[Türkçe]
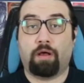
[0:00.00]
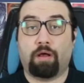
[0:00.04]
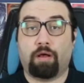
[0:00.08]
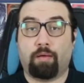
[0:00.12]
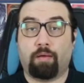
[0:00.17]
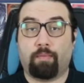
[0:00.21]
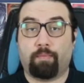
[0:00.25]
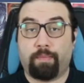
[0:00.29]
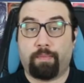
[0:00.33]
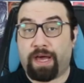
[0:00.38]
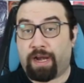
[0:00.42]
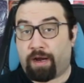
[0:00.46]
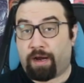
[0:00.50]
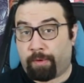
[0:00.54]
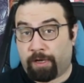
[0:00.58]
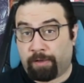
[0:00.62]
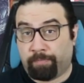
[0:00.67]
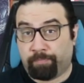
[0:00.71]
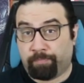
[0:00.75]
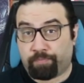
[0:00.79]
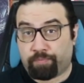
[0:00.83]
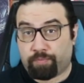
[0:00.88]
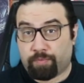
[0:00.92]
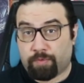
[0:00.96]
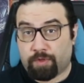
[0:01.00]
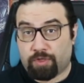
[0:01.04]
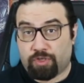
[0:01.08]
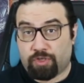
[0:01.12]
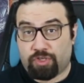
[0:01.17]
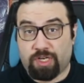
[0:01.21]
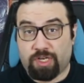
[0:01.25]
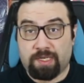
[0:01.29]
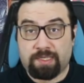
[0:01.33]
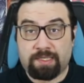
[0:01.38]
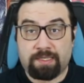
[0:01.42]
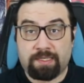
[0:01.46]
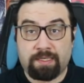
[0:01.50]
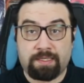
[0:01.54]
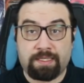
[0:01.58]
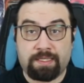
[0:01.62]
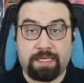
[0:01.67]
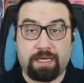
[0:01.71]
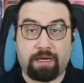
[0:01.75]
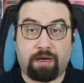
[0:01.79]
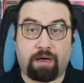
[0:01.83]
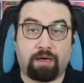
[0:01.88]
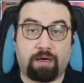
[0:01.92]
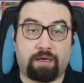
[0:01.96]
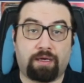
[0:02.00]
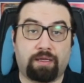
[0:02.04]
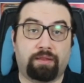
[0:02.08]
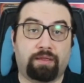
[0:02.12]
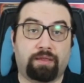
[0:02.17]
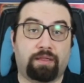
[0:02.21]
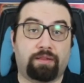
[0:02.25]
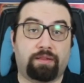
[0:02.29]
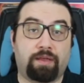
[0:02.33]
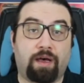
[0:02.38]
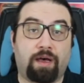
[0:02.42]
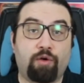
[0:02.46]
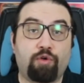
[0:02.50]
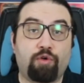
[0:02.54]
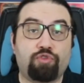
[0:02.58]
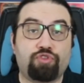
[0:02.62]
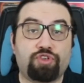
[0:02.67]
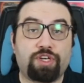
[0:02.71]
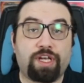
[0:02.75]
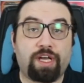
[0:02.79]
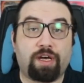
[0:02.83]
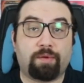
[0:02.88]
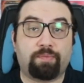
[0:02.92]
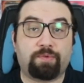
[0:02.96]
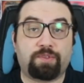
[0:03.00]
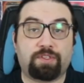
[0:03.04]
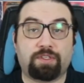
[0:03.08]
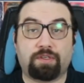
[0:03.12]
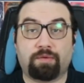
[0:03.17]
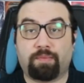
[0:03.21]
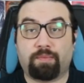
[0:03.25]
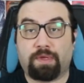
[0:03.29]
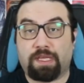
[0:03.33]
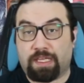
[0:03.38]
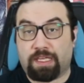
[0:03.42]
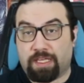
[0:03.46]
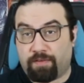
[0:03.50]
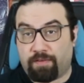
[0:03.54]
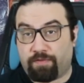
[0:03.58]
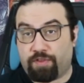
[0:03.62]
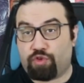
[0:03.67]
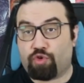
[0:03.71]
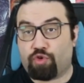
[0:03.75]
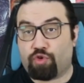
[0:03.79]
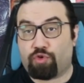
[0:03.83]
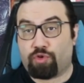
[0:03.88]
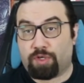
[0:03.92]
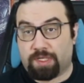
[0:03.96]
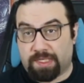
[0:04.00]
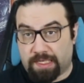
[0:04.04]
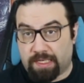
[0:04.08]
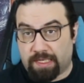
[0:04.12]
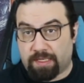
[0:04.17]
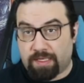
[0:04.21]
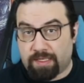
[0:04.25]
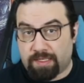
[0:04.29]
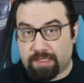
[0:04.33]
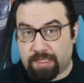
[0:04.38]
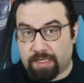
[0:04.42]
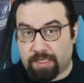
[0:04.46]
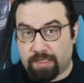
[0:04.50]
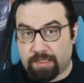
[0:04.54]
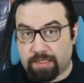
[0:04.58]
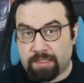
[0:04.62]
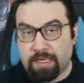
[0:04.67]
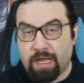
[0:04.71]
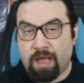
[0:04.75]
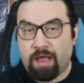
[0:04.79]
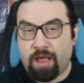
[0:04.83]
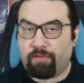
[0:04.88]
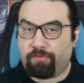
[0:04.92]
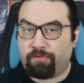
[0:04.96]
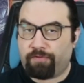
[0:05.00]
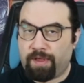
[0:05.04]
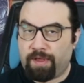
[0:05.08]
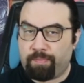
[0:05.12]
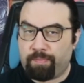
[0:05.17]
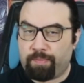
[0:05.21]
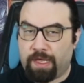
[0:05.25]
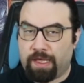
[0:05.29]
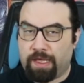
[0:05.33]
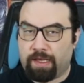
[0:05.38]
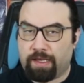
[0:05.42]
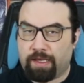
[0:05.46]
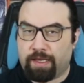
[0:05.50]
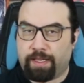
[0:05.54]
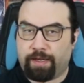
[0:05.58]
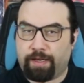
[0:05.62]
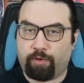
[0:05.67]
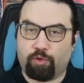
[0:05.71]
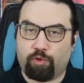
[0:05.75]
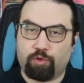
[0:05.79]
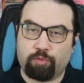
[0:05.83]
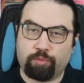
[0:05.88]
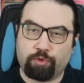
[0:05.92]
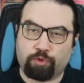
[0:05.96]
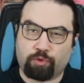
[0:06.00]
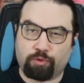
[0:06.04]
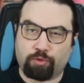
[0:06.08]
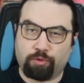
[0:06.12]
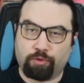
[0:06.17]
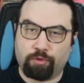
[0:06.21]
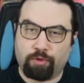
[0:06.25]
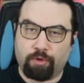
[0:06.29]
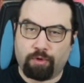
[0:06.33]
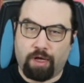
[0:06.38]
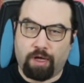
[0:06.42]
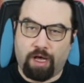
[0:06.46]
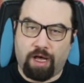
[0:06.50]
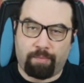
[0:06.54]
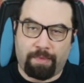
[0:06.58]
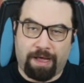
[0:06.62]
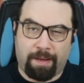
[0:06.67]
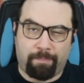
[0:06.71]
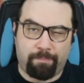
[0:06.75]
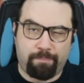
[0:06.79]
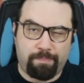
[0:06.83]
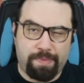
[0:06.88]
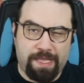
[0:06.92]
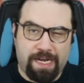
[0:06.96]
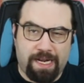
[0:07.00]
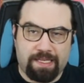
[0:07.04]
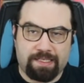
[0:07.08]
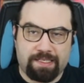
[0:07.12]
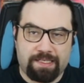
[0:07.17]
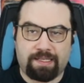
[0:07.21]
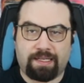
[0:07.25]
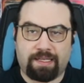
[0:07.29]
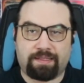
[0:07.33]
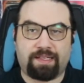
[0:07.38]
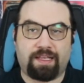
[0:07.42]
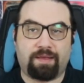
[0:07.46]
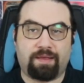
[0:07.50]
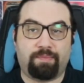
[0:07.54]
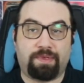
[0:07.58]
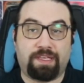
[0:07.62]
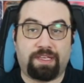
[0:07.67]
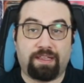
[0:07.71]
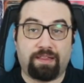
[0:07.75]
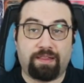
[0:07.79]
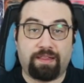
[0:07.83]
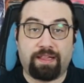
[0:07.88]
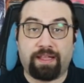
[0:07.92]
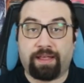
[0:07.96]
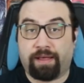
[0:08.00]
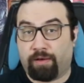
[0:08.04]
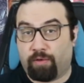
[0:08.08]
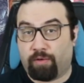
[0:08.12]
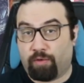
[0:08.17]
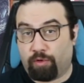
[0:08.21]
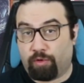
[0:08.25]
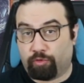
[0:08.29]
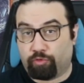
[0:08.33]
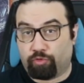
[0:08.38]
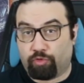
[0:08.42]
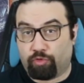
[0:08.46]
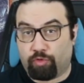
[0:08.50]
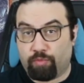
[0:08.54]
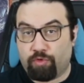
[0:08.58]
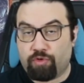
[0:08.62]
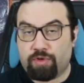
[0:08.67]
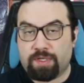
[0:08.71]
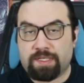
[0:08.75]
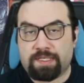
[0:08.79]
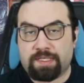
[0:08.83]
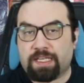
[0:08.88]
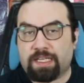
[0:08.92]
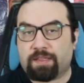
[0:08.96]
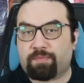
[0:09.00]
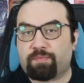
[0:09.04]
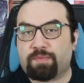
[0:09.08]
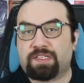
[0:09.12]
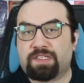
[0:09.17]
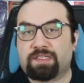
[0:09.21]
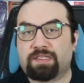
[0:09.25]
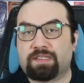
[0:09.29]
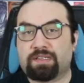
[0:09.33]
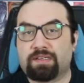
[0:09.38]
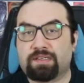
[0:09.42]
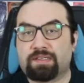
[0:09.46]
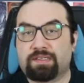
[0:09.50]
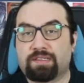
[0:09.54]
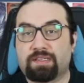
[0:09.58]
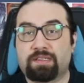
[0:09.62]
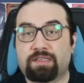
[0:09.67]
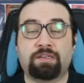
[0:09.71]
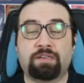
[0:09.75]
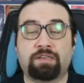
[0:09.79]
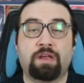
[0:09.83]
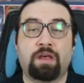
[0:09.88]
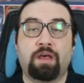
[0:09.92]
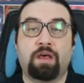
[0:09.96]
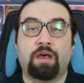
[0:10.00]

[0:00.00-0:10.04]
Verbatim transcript: Merhaba. Justice League hakkında daha önce yaptığım iki videoyu izlediyseniz filmle ilgili umutlu ama biraz da temkinli olduğumu hissetmişsinizdir.